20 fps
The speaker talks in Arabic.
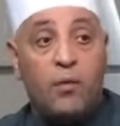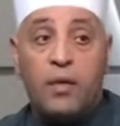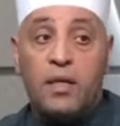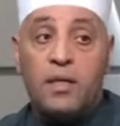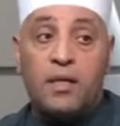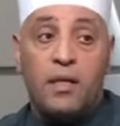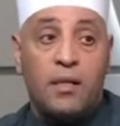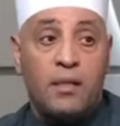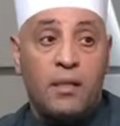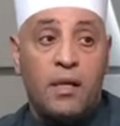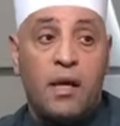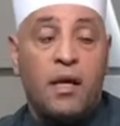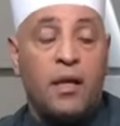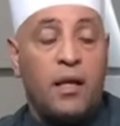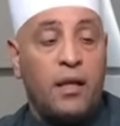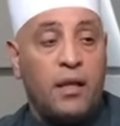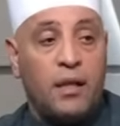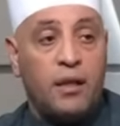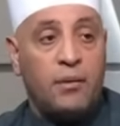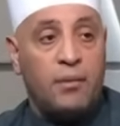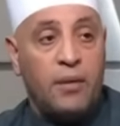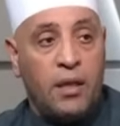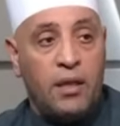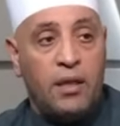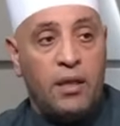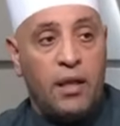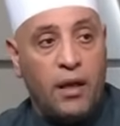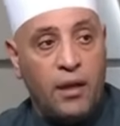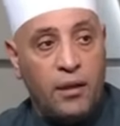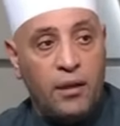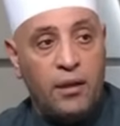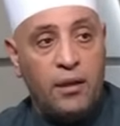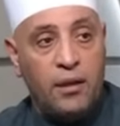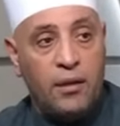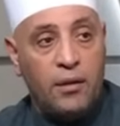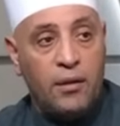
وإذا سألك عبادي عني